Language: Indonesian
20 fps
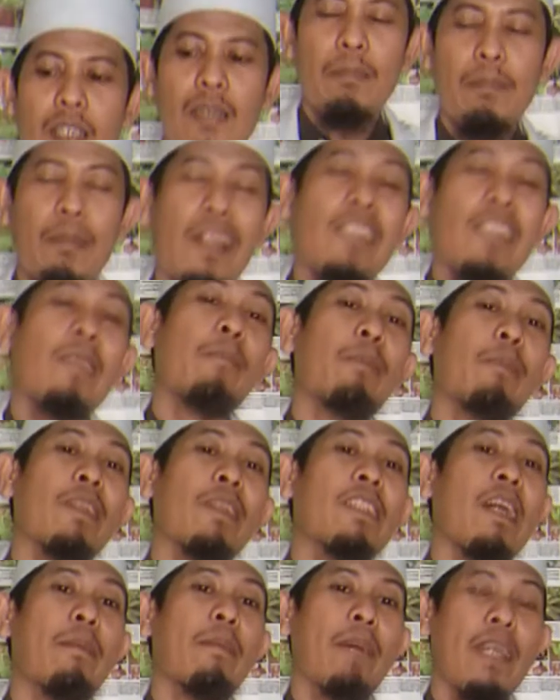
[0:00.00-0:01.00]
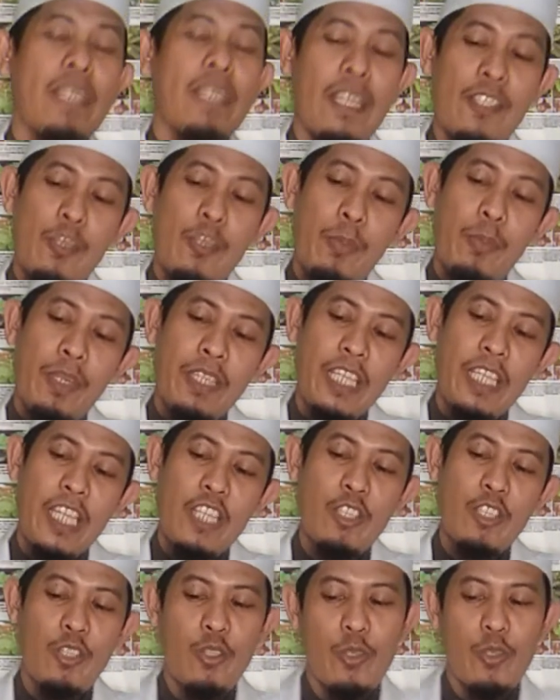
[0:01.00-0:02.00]
perasan pertama ya seperti ini
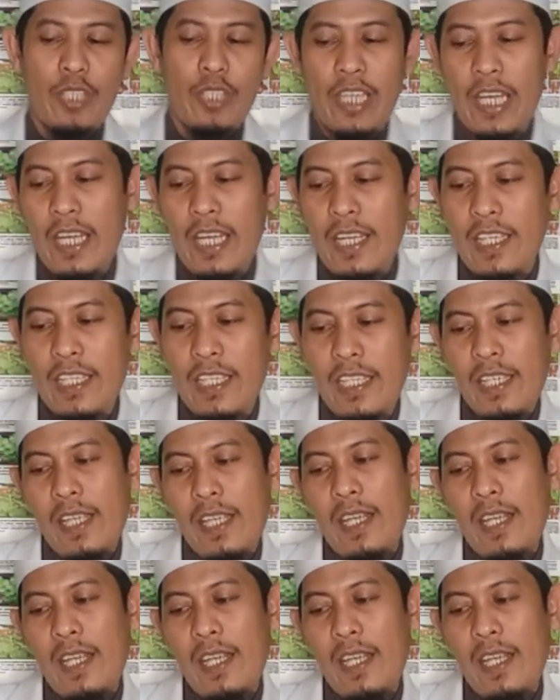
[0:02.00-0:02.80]
contohnya ini